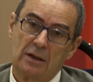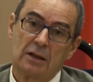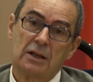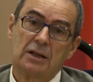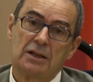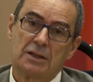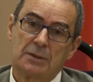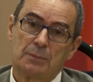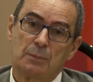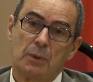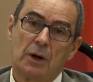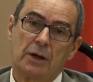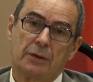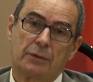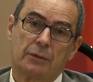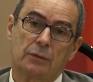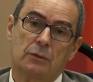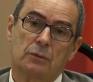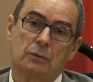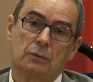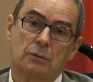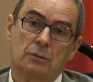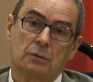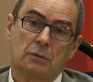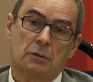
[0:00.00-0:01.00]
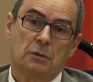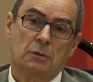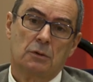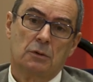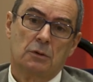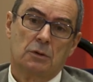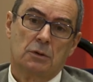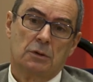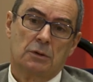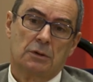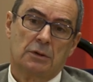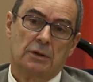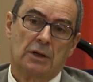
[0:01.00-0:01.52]
el espacio
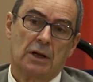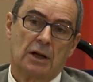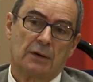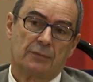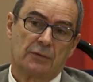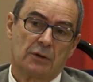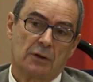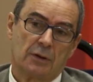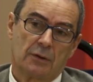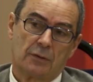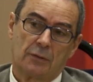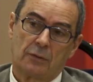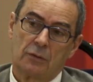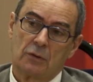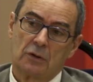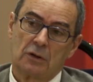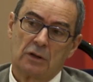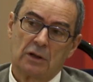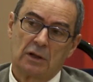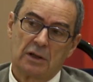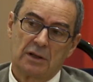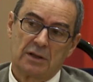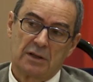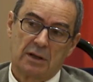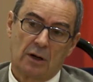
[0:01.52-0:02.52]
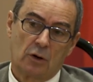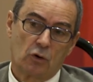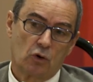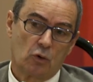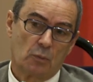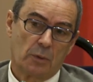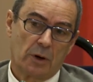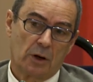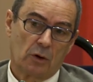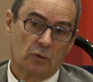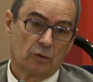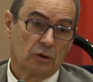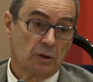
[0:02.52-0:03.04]
de la financiación de desarrollo
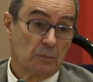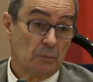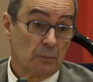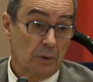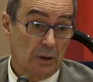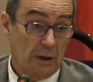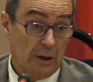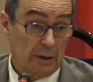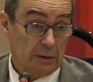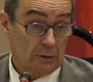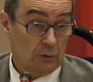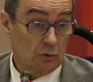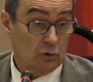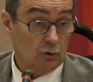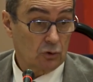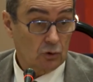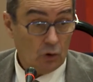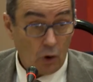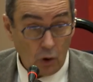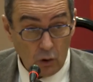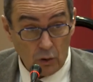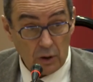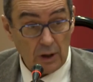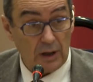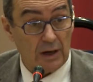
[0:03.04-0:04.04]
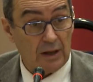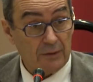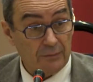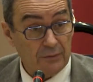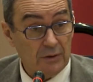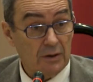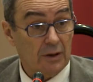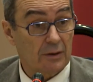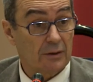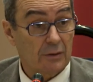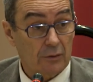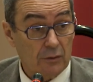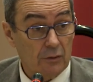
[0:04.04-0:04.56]
para contemplar toda la
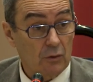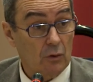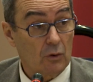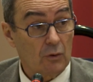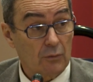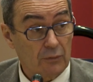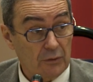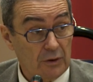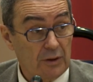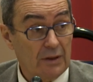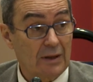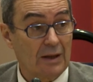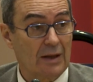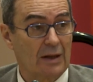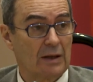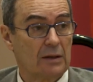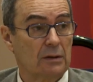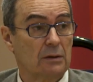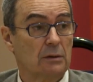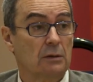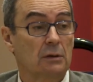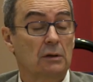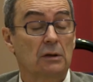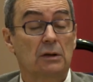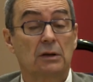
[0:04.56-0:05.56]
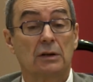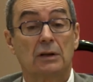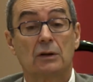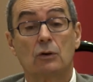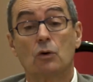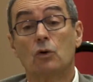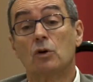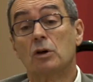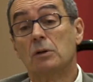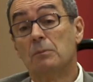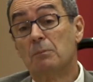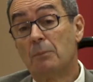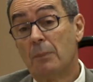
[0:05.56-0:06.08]
financiación oficial
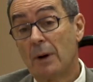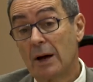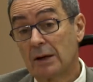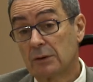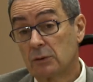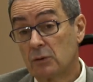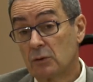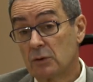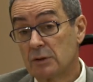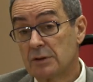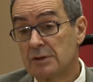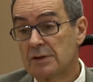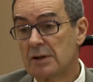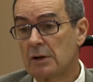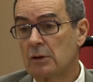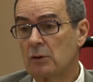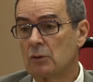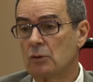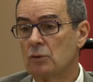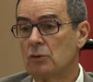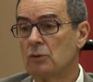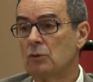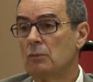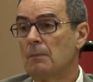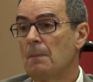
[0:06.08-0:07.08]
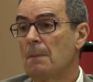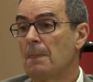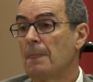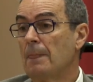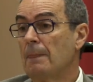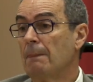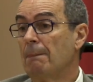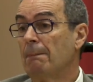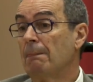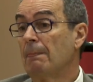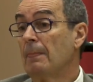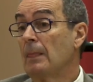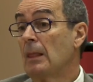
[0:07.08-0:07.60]
con impacto de desarrollo
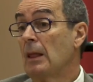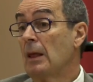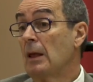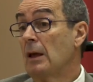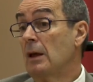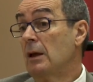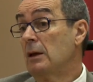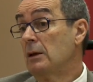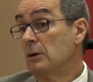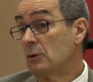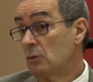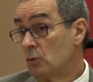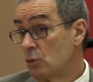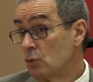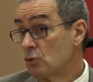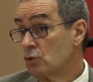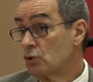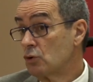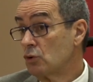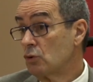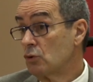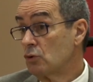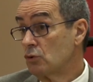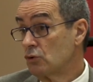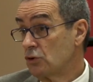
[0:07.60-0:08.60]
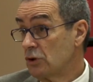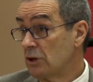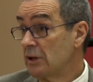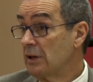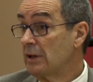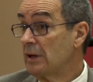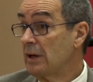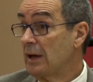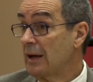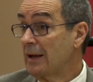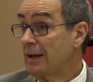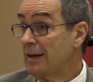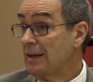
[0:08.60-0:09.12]
e incluso
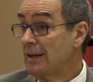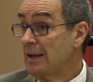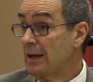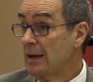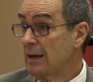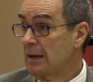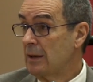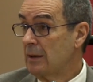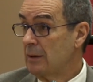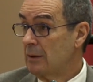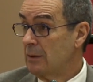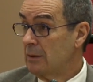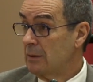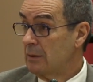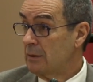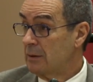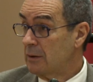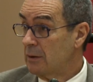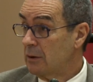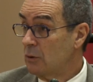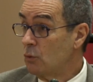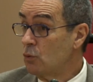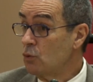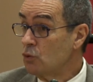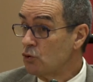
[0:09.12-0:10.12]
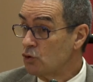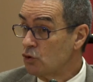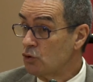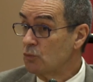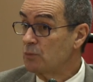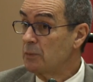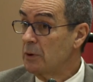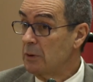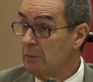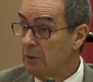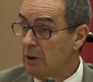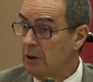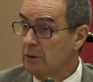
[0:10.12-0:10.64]
considera que ya recursos
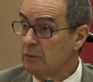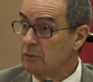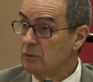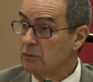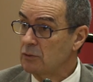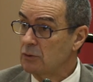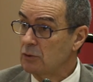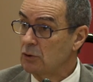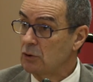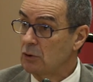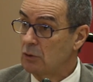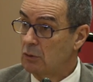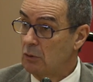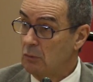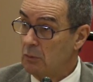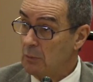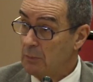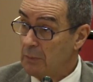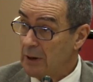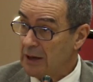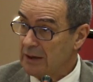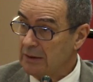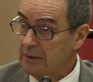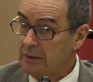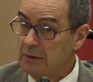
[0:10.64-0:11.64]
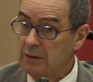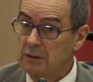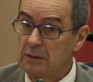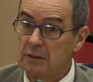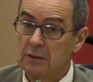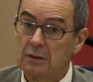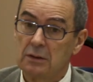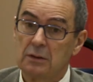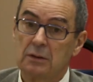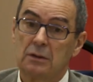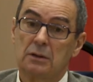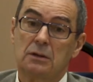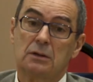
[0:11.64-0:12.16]
privados como
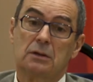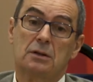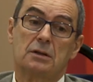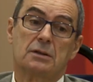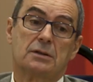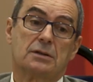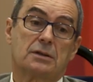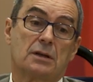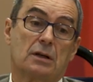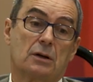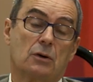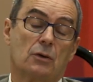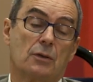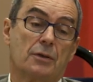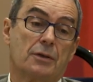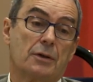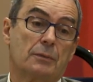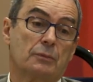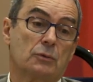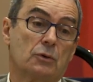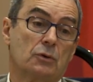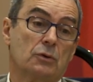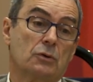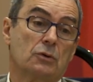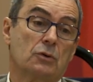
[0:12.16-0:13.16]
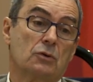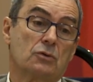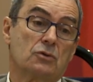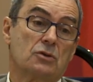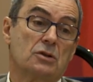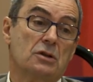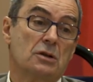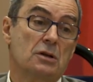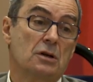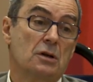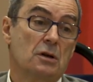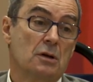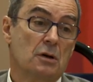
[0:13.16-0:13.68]
parte de, este concepto de
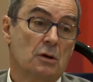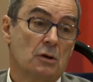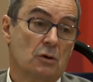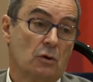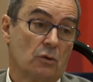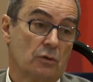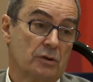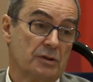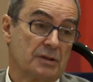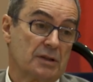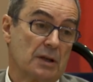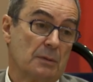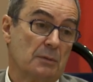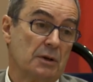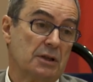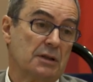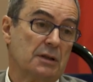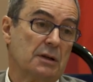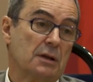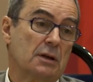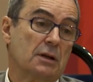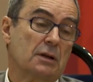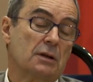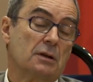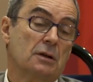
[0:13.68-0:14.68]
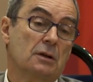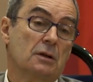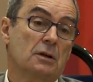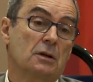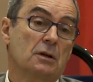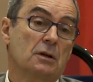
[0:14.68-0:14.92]
TOSDI o de esta métrica,